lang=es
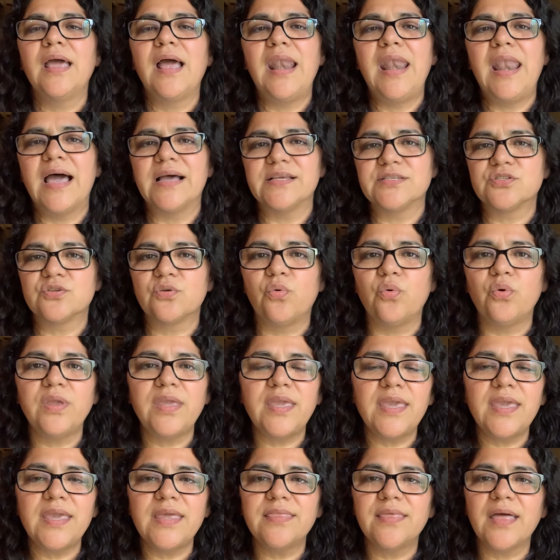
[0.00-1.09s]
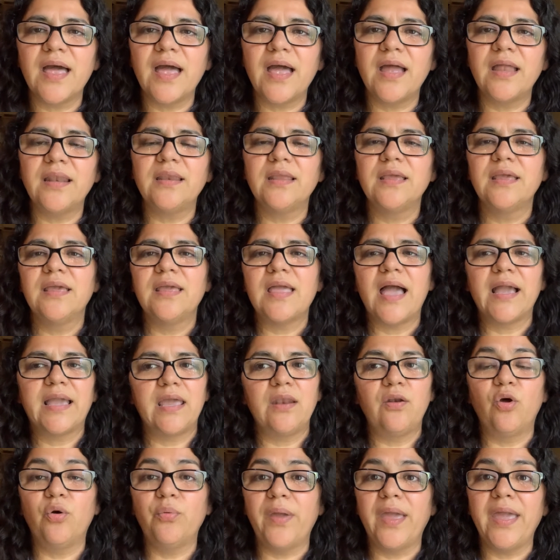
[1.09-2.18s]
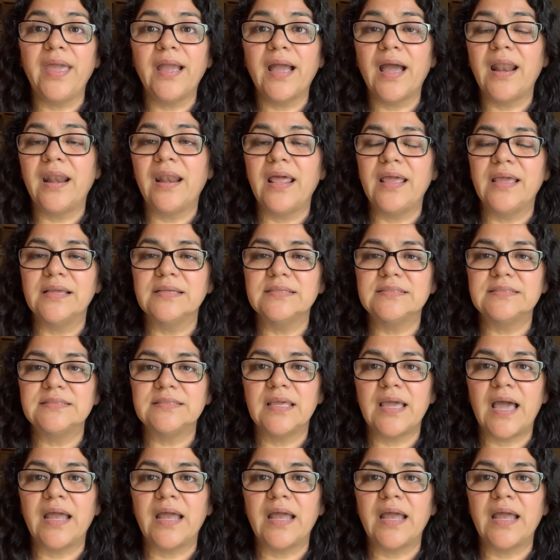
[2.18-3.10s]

las cuidan, a que no vengan este,